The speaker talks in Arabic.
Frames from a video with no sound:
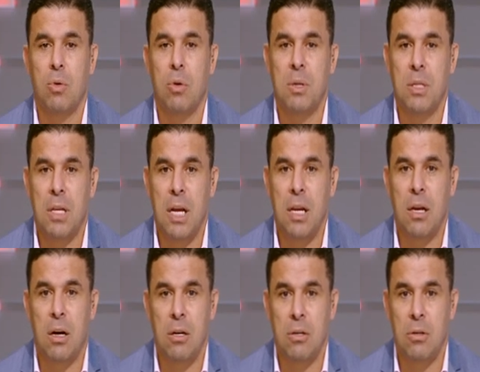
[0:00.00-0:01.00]

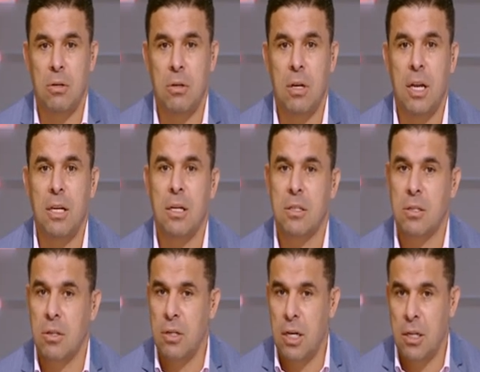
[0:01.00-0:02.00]
وبالتالي ايضا لن
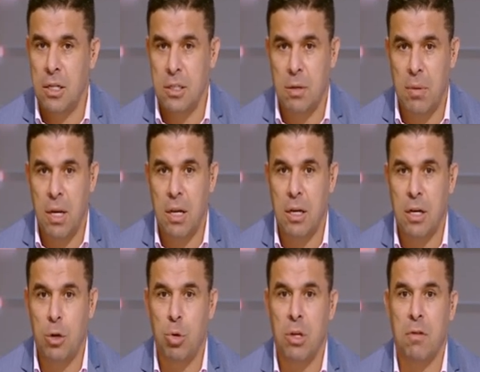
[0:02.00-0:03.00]
يستطيع نادي
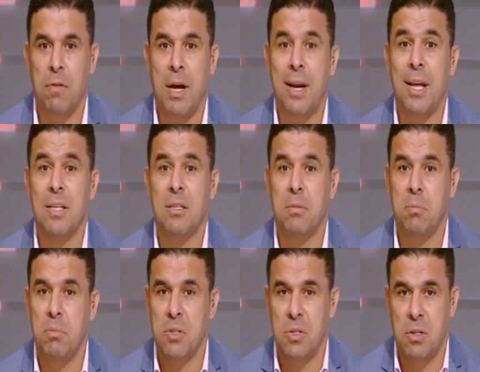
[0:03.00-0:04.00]
الزمالك انه يدفع راتب
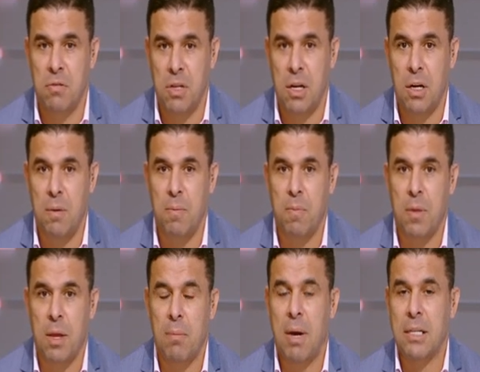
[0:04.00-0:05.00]
مستر فيريرا
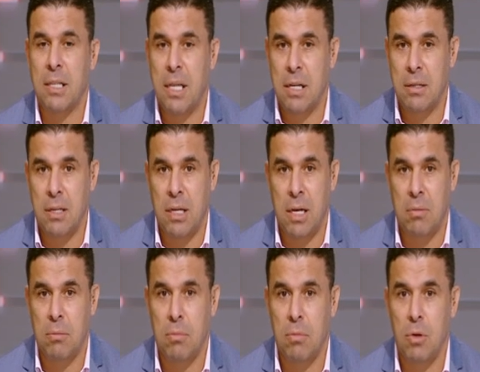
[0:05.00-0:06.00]
بعد ثلاث
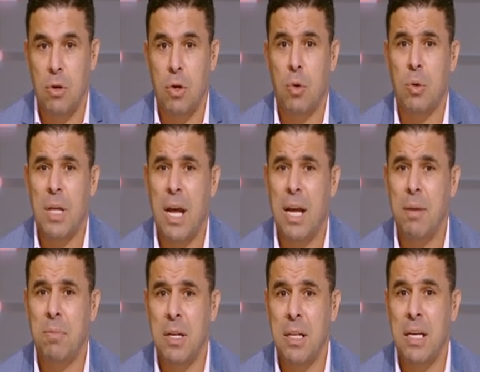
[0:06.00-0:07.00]
ايام وده
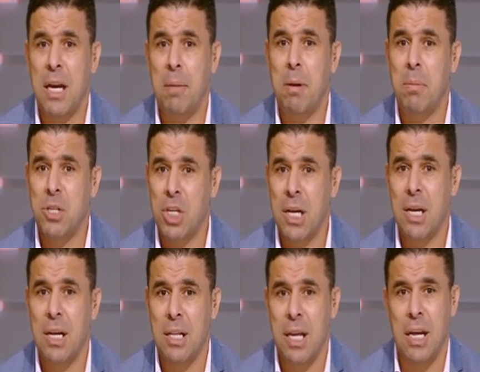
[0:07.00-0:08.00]
هيبتدي يعمل
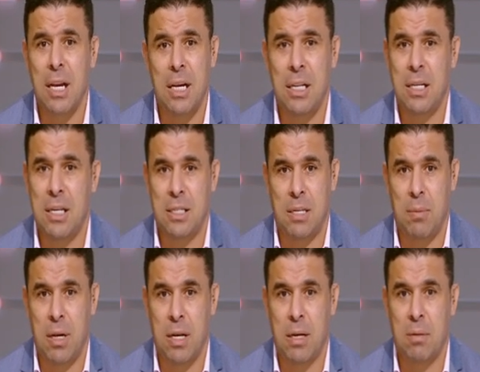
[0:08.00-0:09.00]
مشاكل داخل نادي
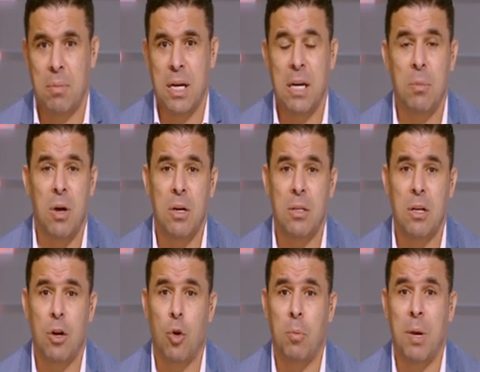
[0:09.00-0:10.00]
الزمالك بجانب ايضا
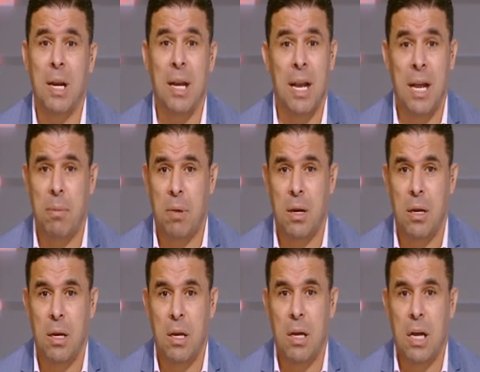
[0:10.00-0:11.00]
العمال الغلابه
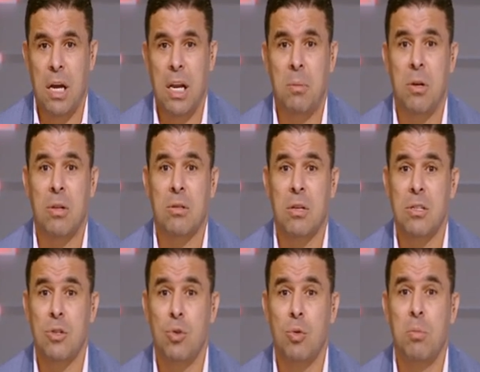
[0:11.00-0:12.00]
اللي
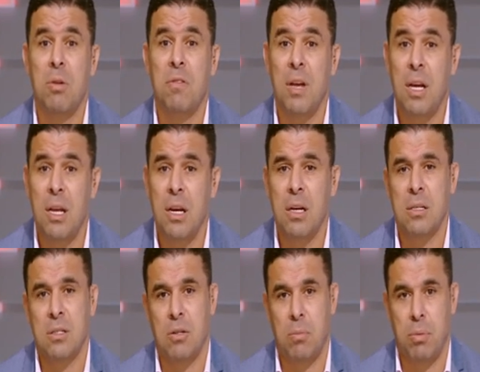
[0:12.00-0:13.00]
بينتظروا بفارغ
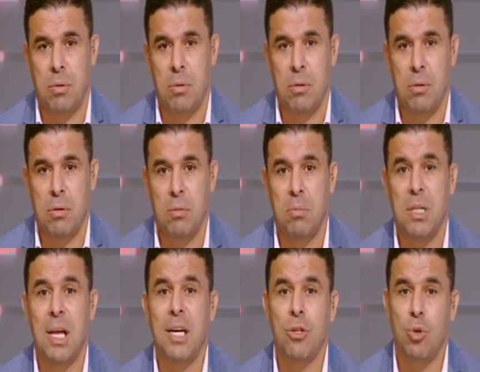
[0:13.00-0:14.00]
الصبر
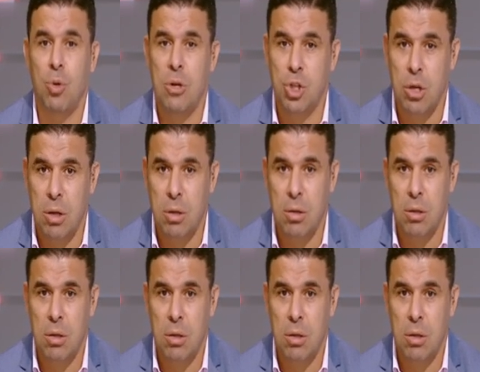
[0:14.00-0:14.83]
بدايه كل شهر